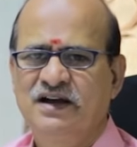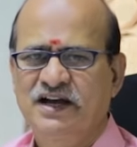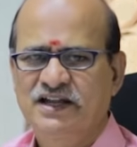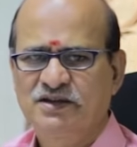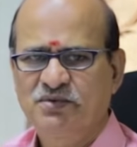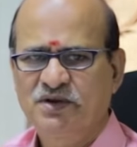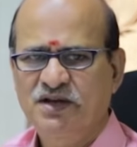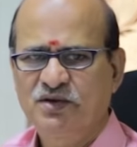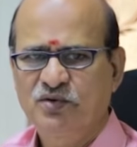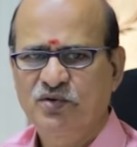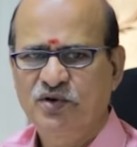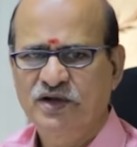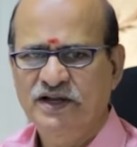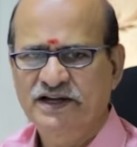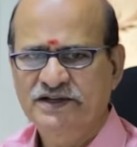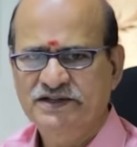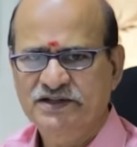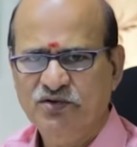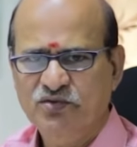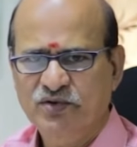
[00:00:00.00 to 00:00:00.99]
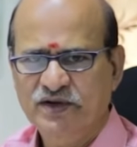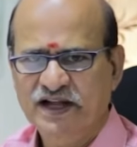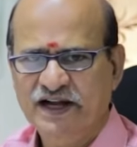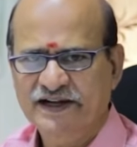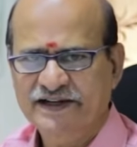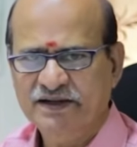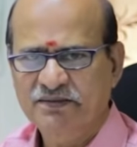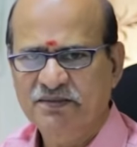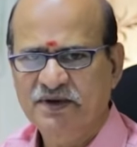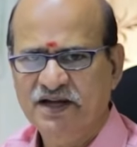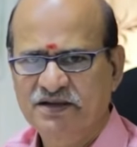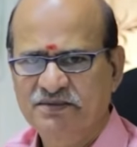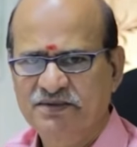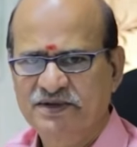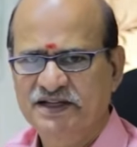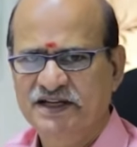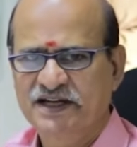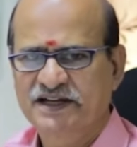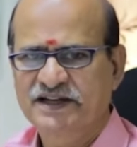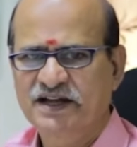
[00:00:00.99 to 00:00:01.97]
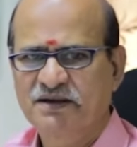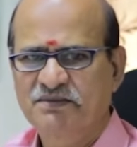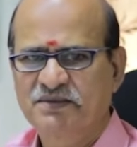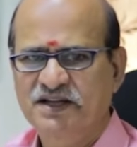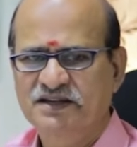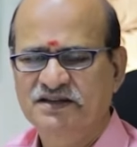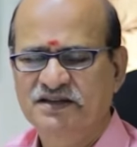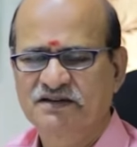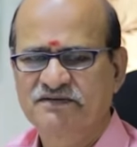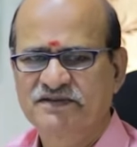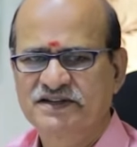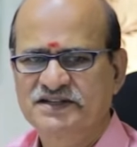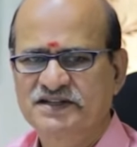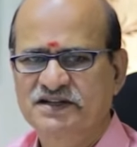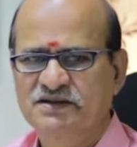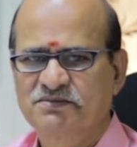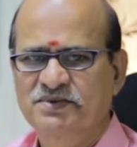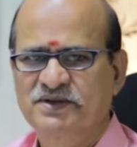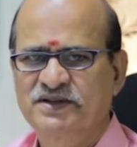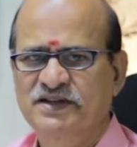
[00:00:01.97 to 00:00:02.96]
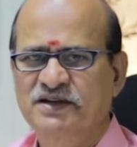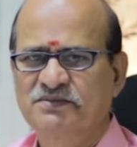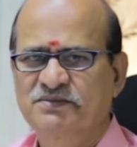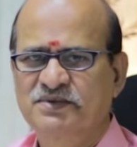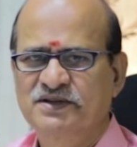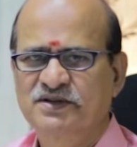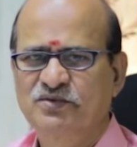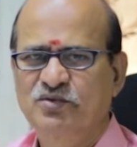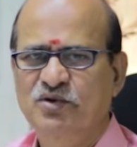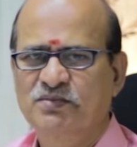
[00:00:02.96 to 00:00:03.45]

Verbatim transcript: அதுபோல் கூடை அட்டமாதிபதி எட்டாம் இடத்தில் வீற்றிருப்பது என்பது